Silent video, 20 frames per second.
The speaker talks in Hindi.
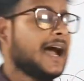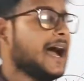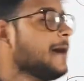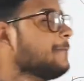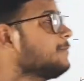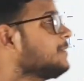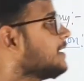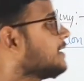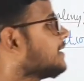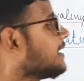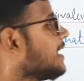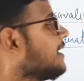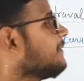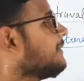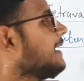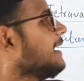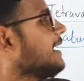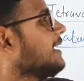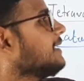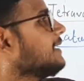अब
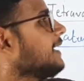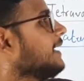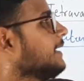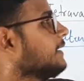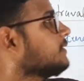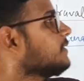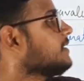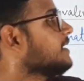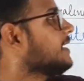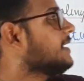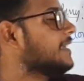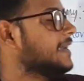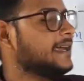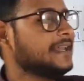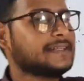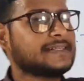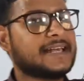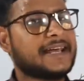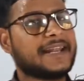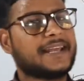टेट्रावेलेंट है तो ये
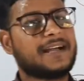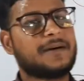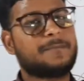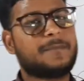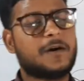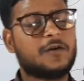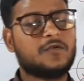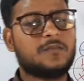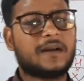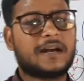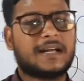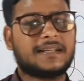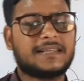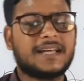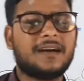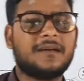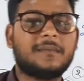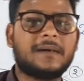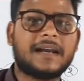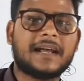ढेर सारे कंपाउंड
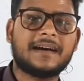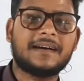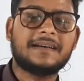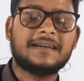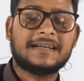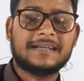बनाता है हमारा